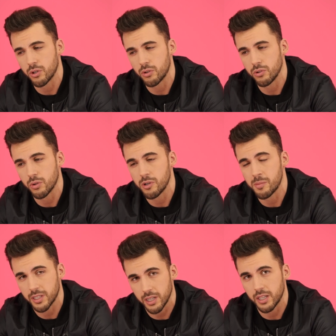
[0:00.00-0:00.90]
roku i to
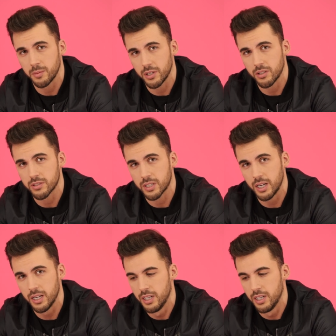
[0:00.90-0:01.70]
była Magdalena Bieńkowska.